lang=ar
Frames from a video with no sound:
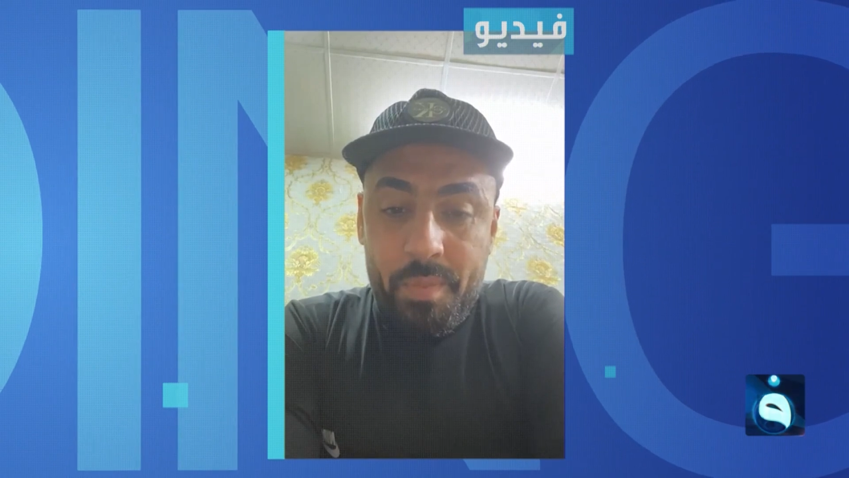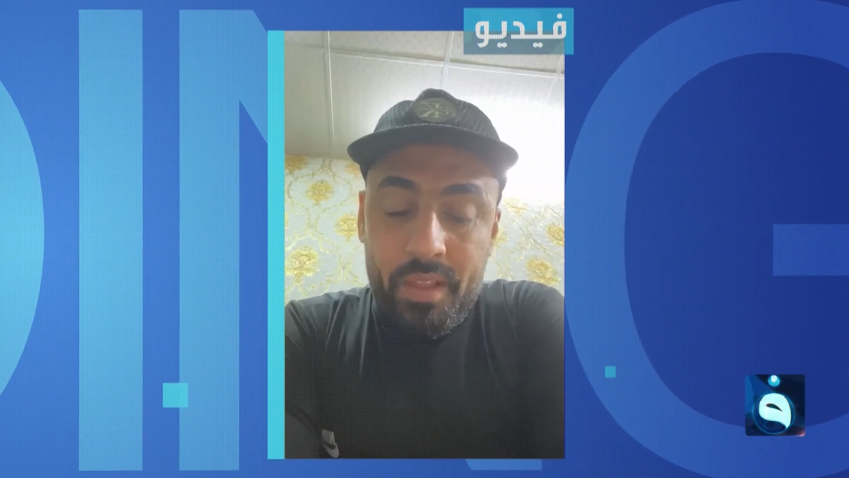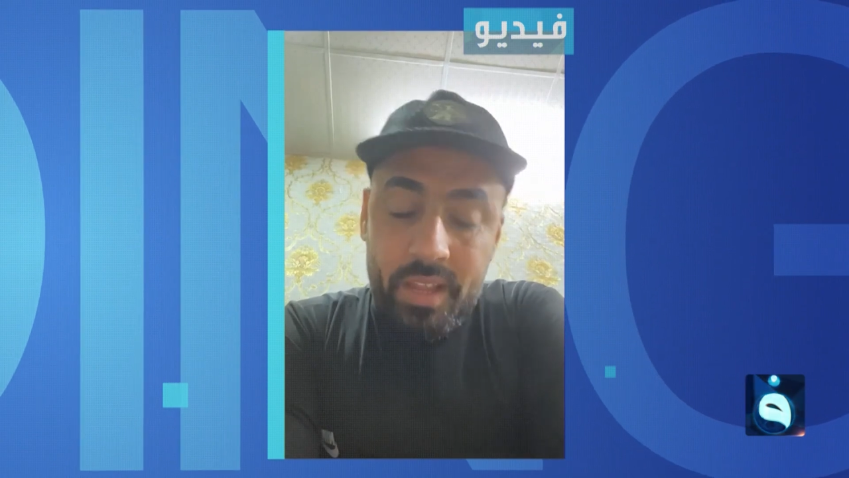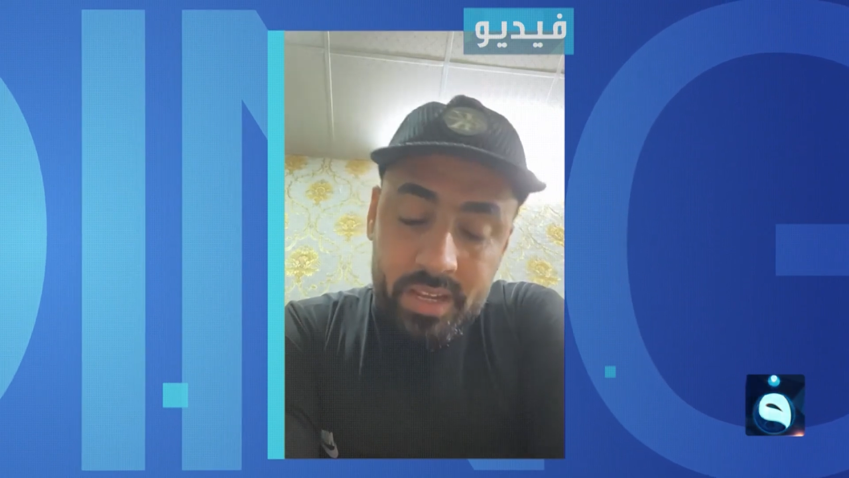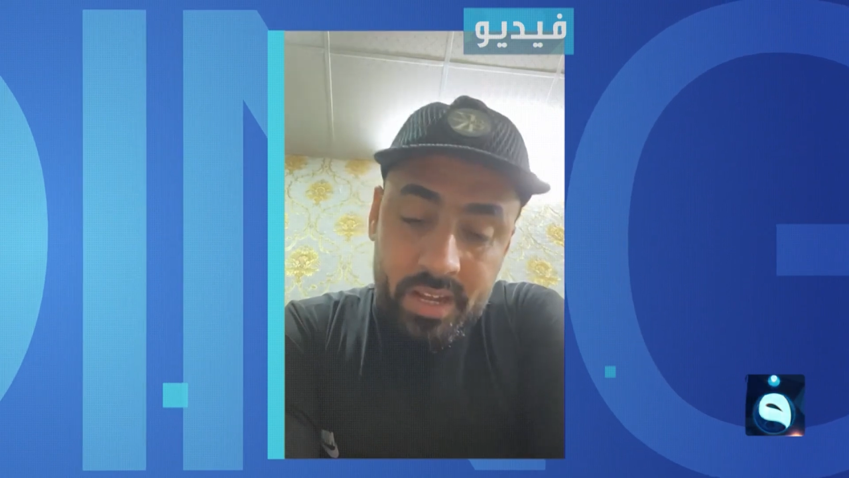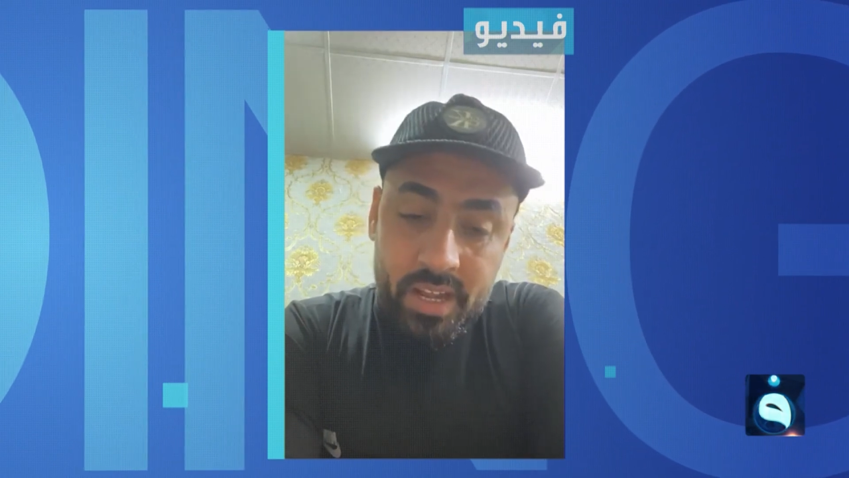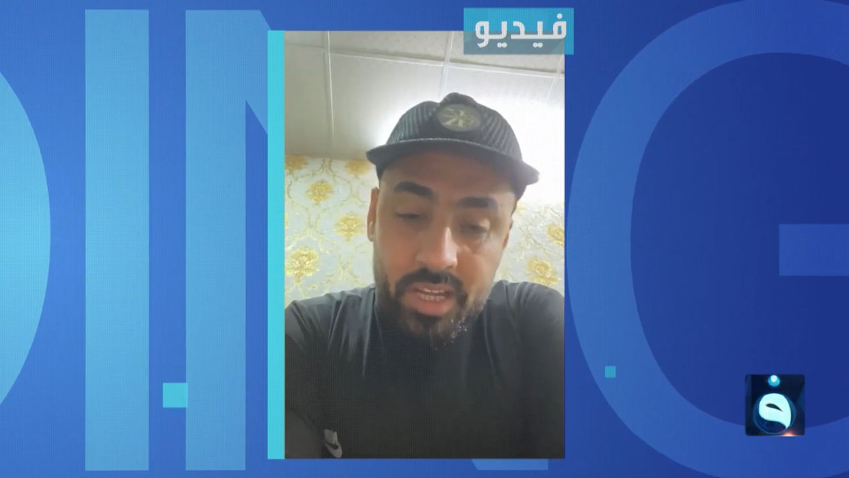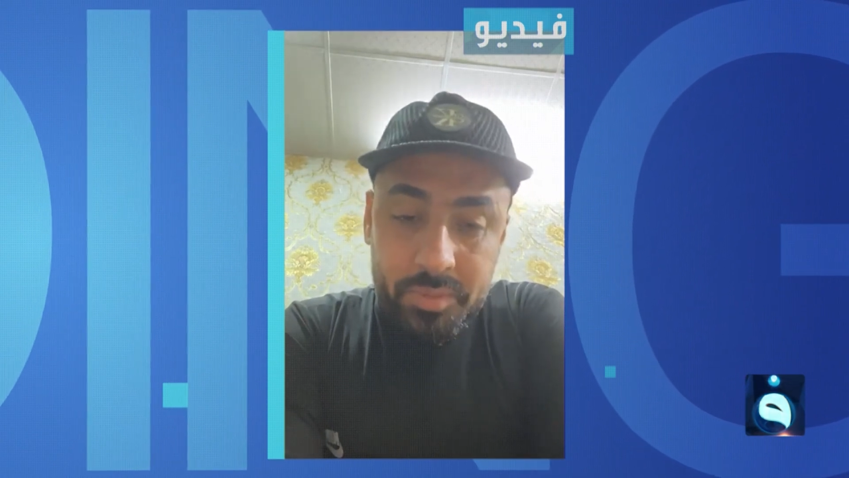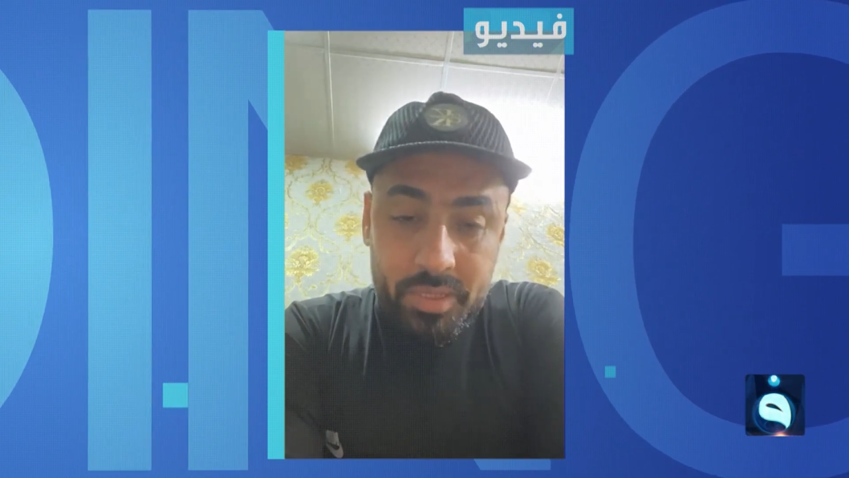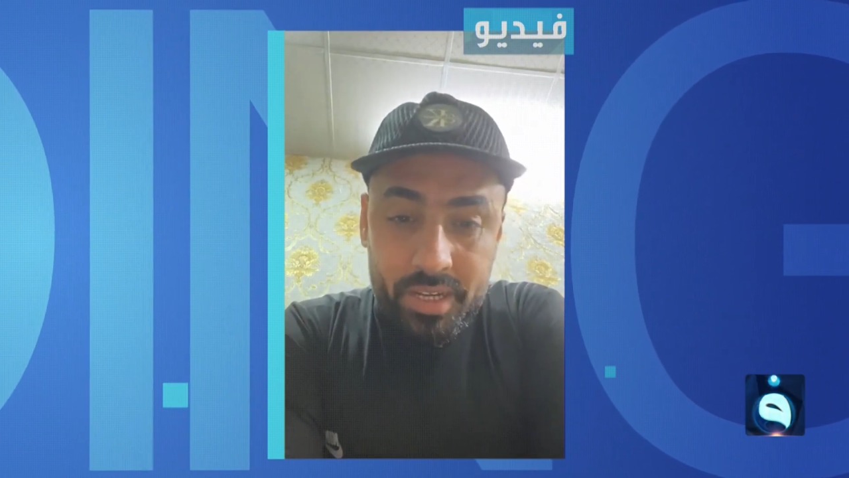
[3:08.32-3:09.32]
زين أنا
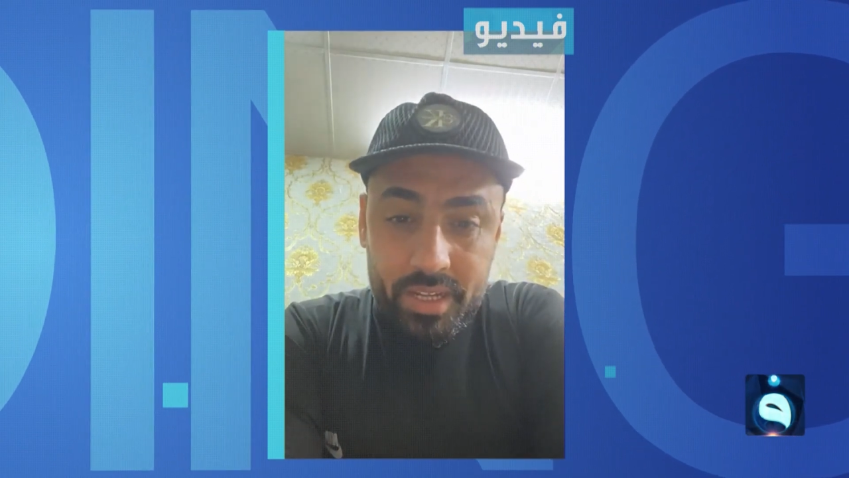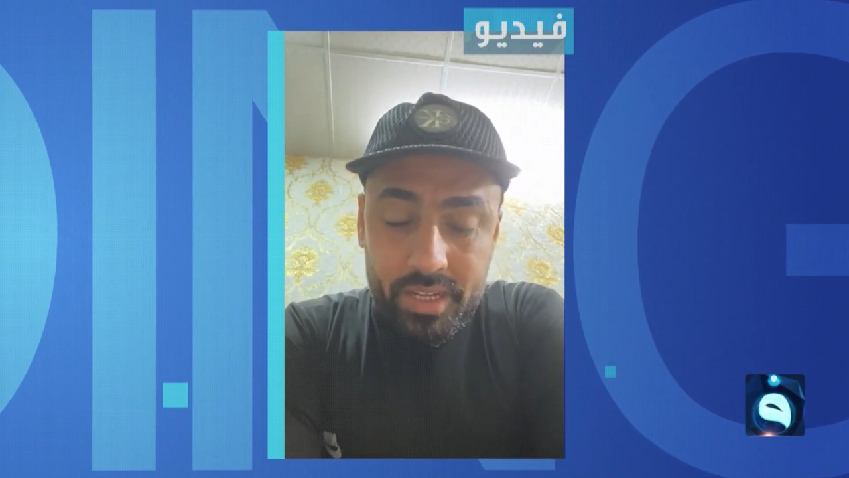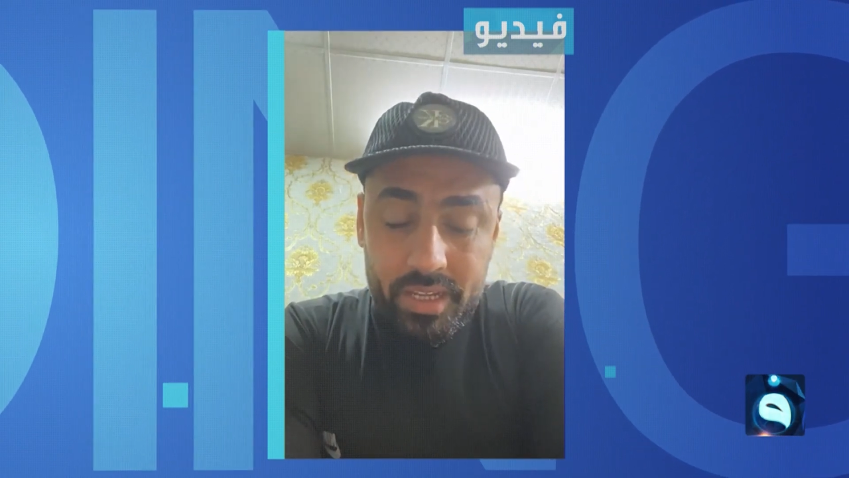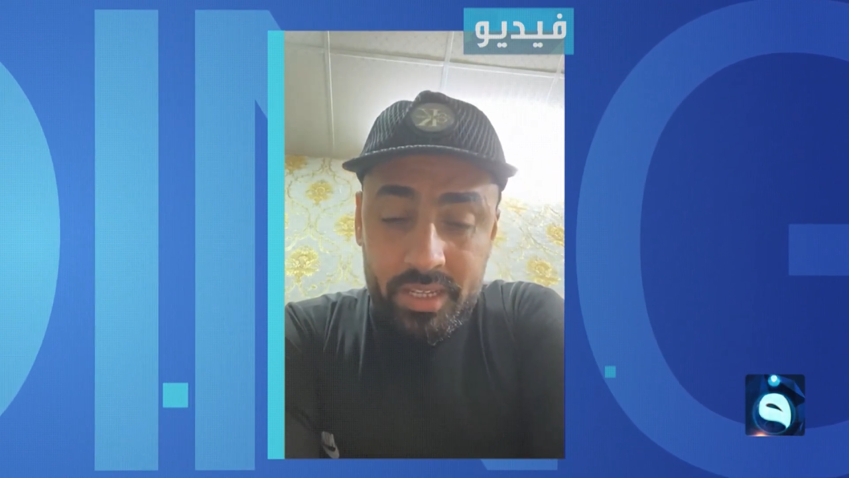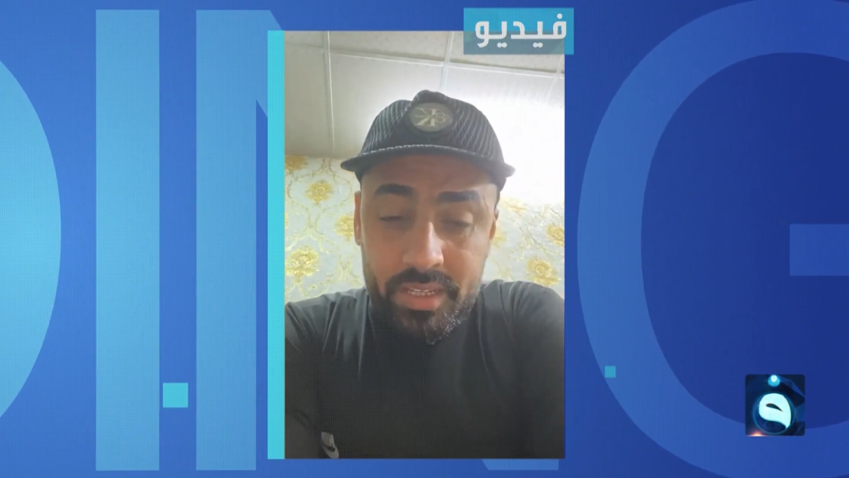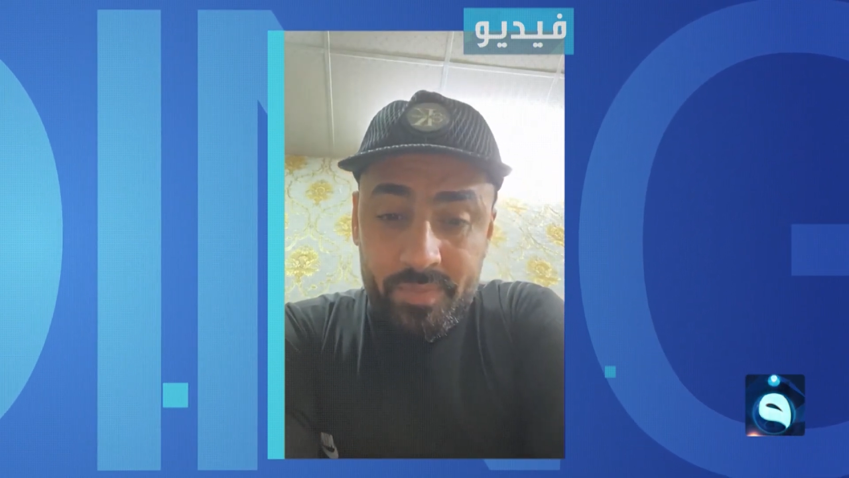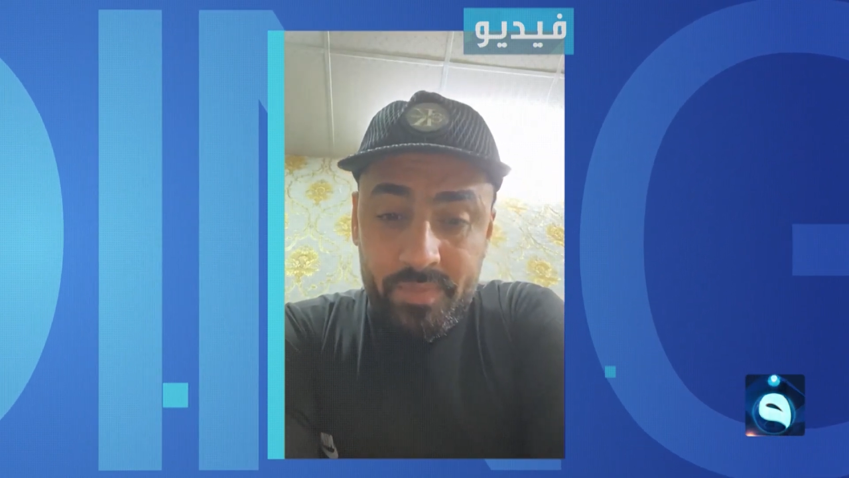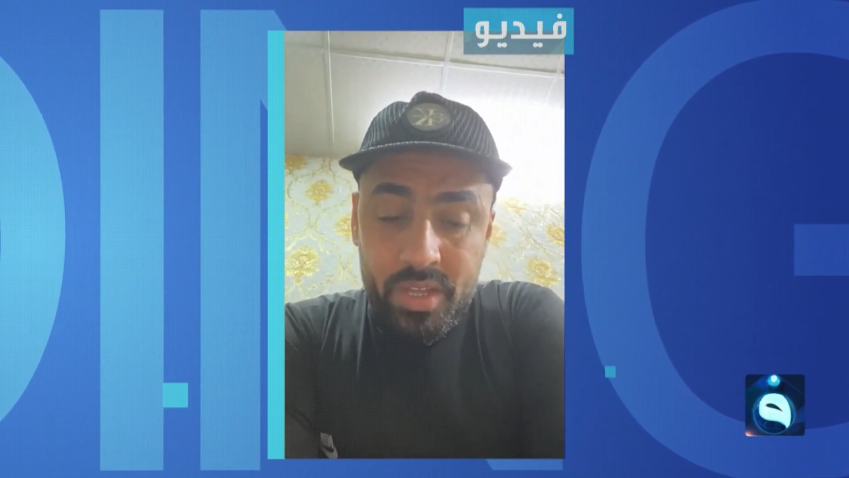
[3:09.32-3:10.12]
عايش بالعراق يعني